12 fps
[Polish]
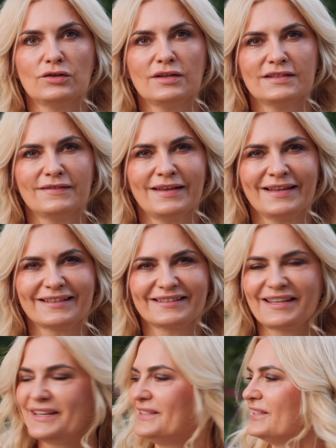To jest wianek
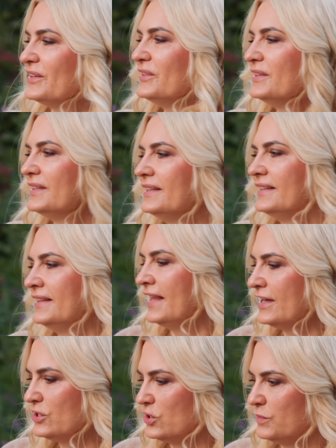skręcony
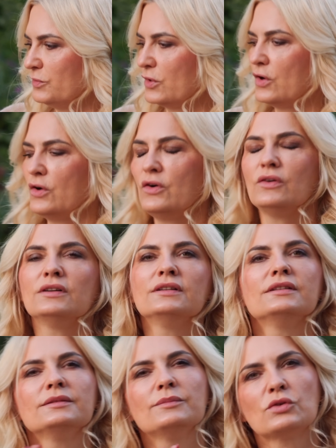na szybko.
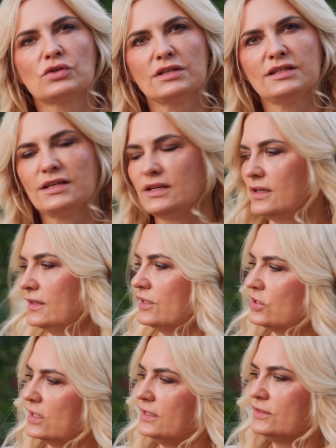E, możecie,
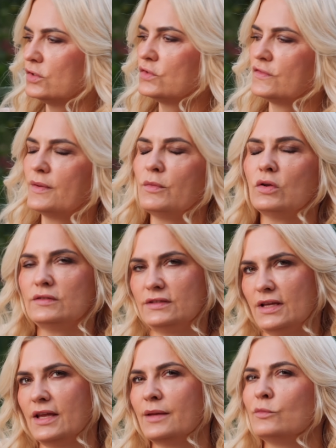jeżeli coś Wam
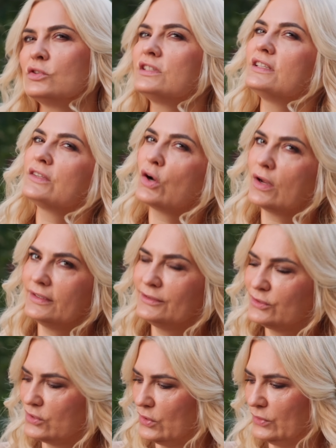odstaje, możecie trochę
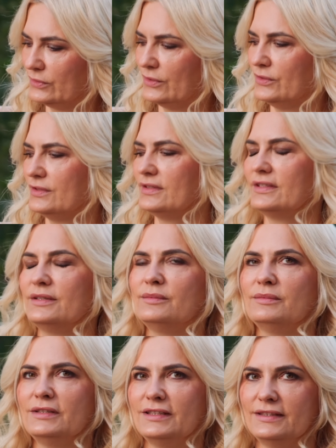dociągnąć
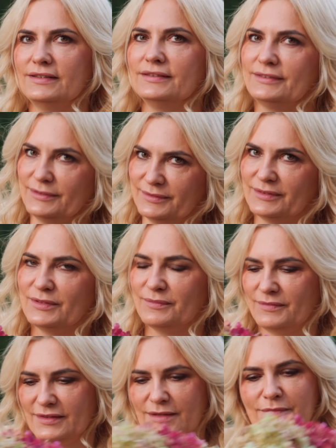tymi,
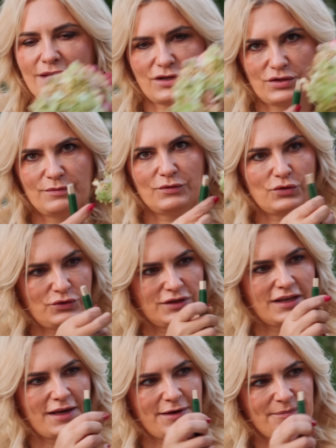tym, tym naszym
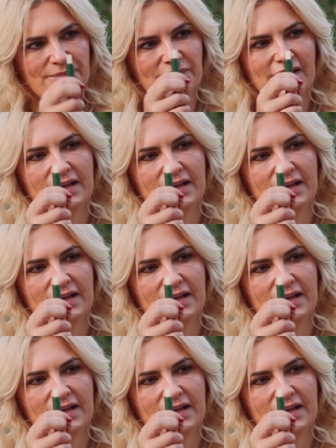drucikiem.